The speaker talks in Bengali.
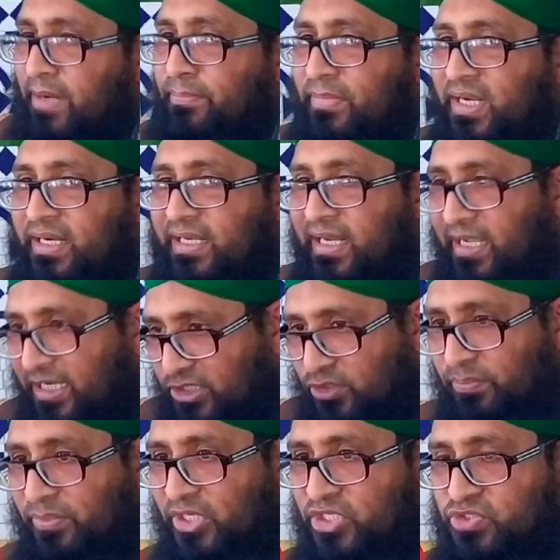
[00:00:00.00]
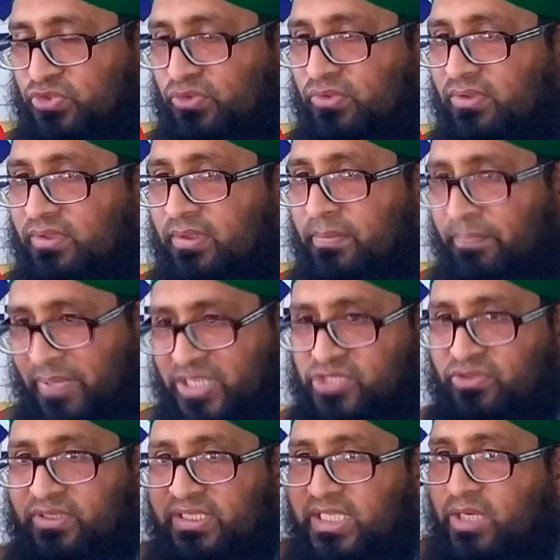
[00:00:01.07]
সামনাটা একদম নিচু
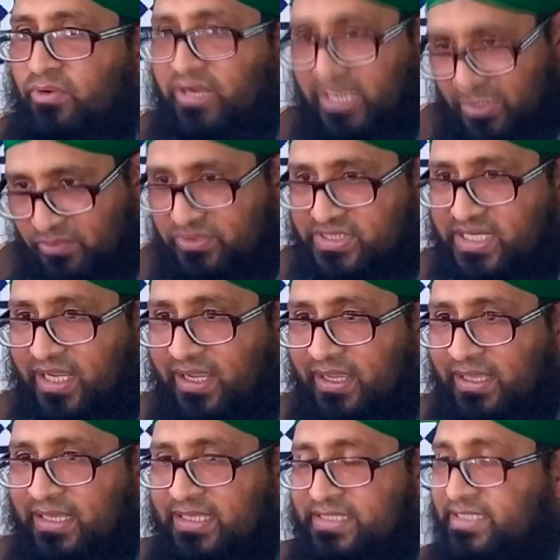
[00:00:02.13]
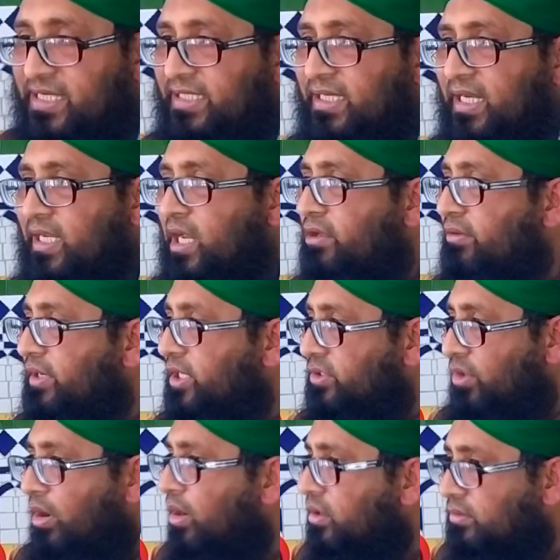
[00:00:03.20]
পেছনে দিয়ে অনেক উঁচা যেটার কারণে
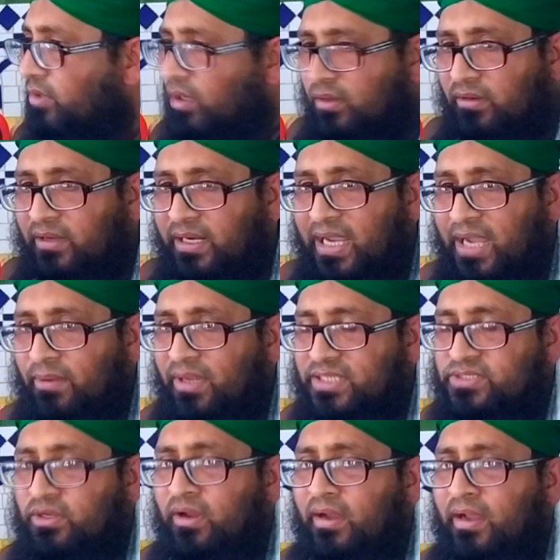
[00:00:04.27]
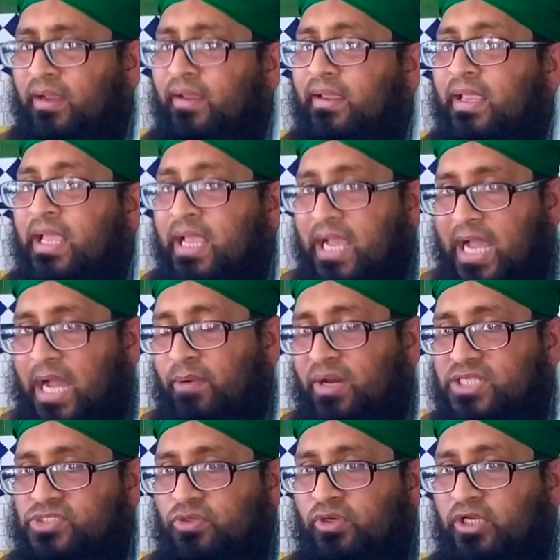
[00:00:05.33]
ঠক ঠক করে আওয়াজ হয়
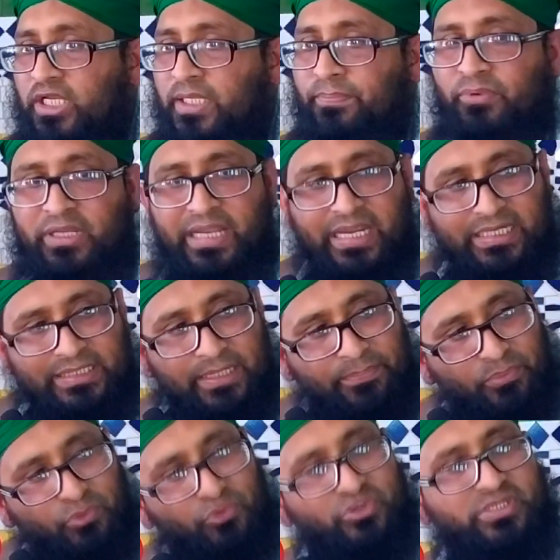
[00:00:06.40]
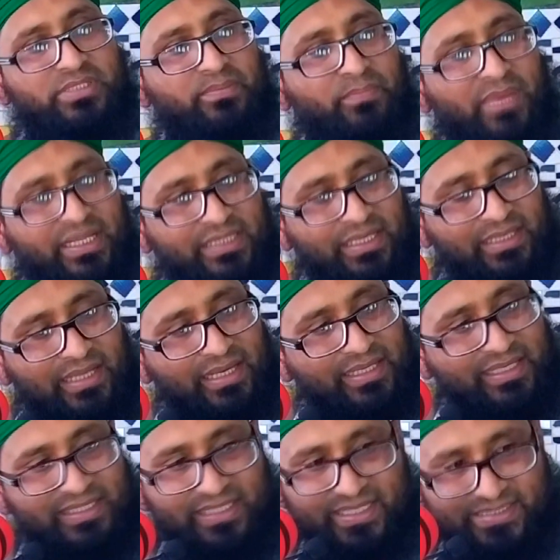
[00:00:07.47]
আওয়াজ হইলে পরে একটা পুরুষ মাথা
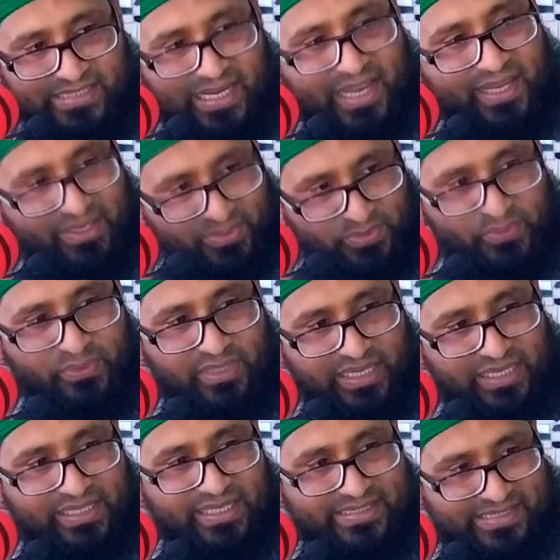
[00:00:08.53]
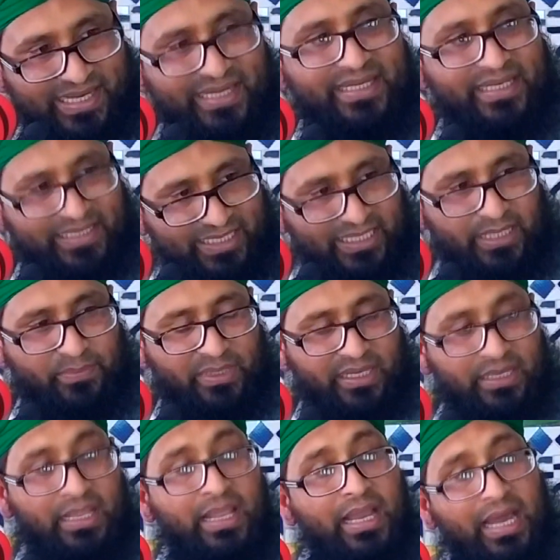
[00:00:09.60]
কি দিয়ে চায় কোন নারীটা যায় ঠিক কিনা
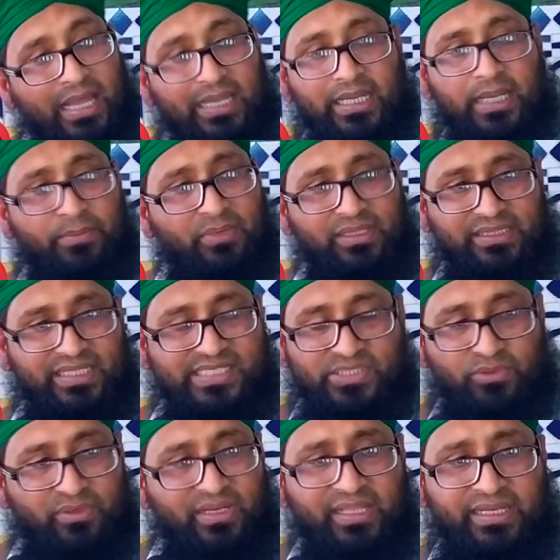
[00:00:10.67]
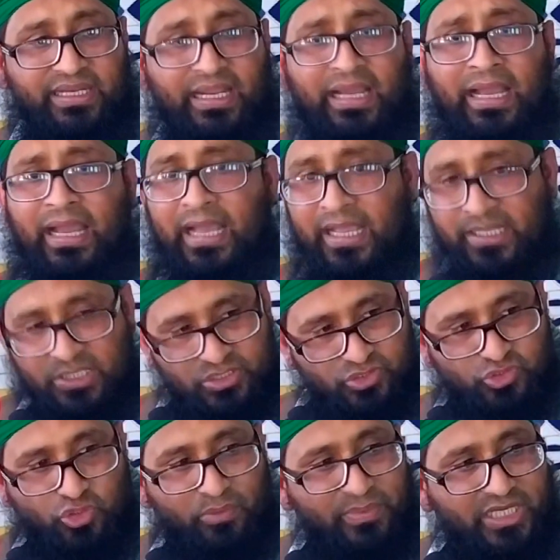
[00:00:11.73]
বলেন আল্লাহ বলতেছে ও নারীরা
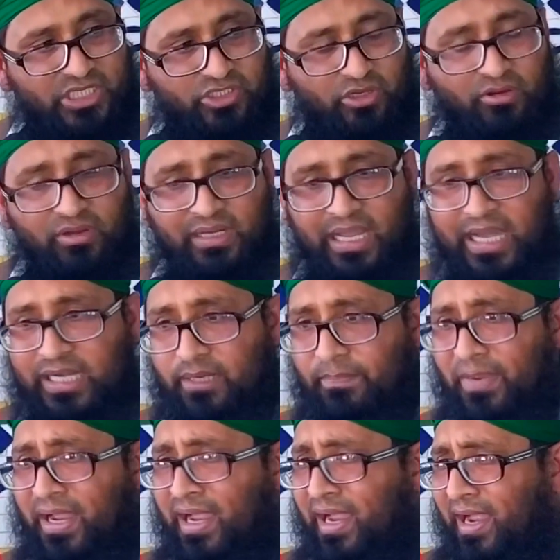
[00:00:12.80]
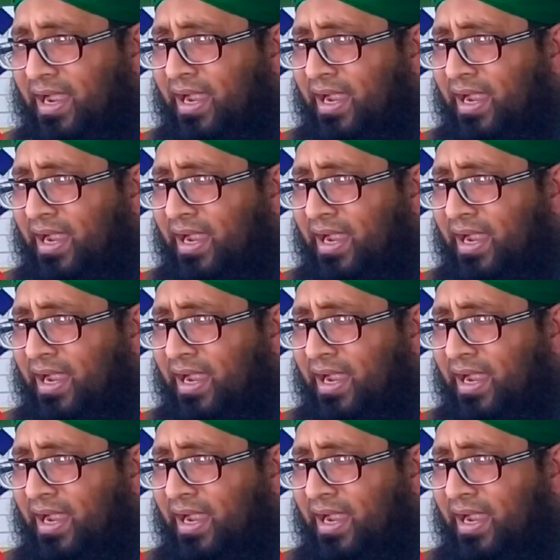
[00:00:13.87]
জমিনে যখন হাঁটবা